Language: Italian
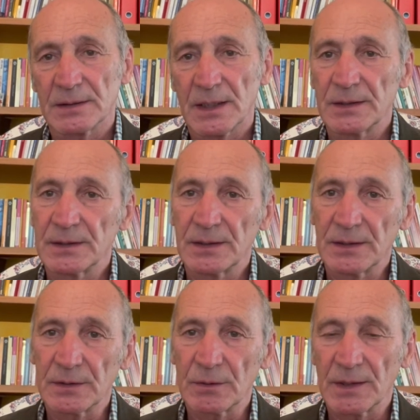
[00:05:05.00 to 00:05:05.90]
tra
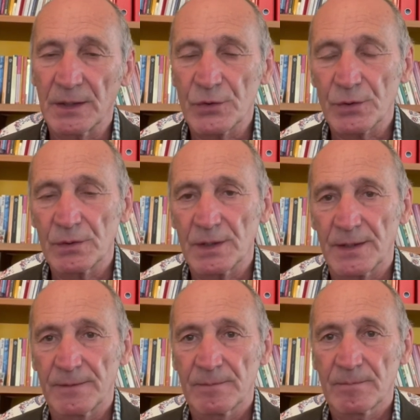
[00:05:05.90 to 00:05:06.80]
istinto e ragione,
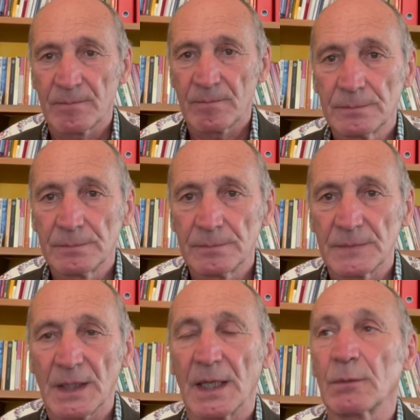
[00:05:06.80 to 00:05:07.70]

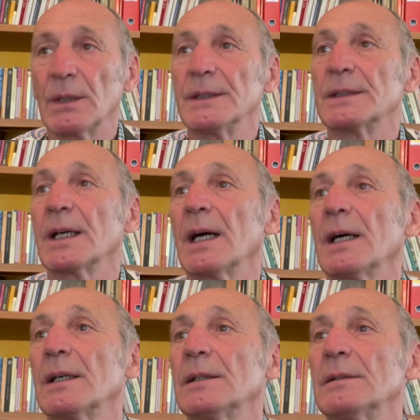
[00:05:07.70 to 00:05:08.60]
tra
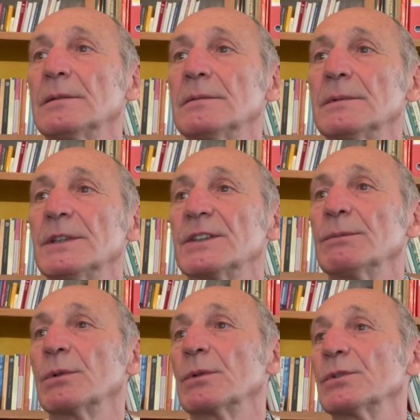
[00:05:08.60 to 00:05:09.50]
qualità,
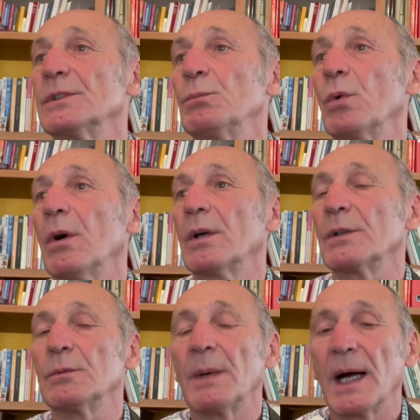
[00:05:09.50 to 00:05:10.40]
diciamo così, buone,
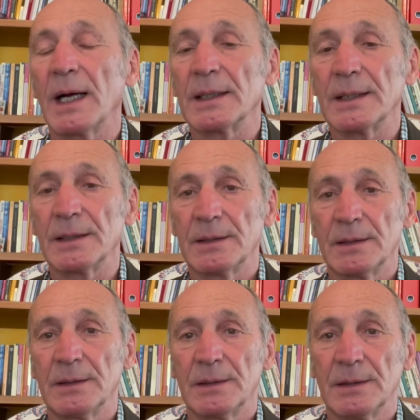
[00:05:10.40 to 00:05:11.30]
umane,
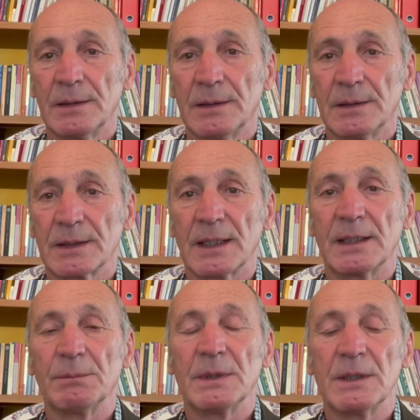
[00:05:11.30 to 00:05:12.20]
tra,
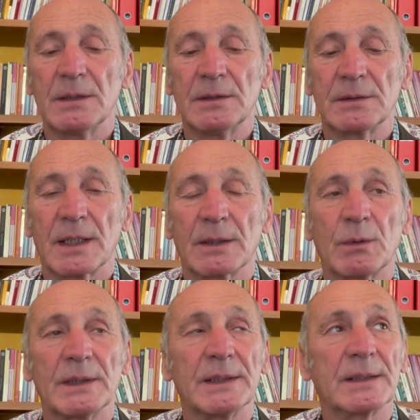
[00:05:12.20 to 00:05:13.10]
le, tra
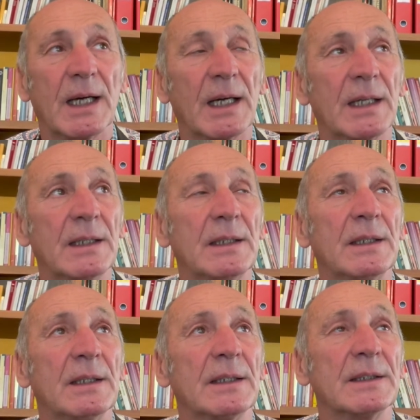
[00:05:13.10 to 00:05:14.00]
qualità
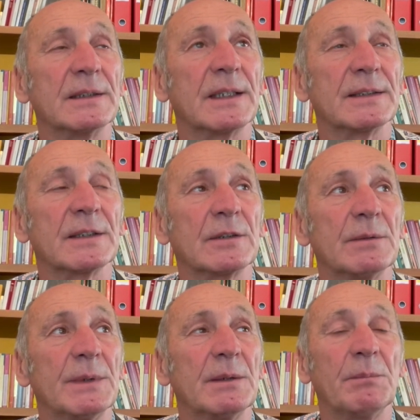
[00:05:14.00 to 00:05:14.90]
intese
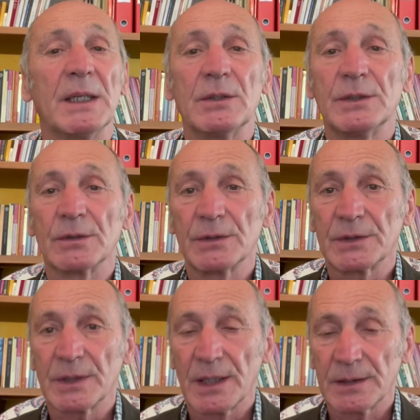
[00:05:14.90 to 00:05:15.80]
come il meglio di noi
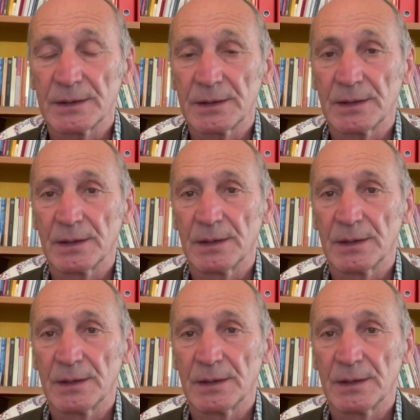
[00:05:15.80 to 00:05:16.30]
stessi,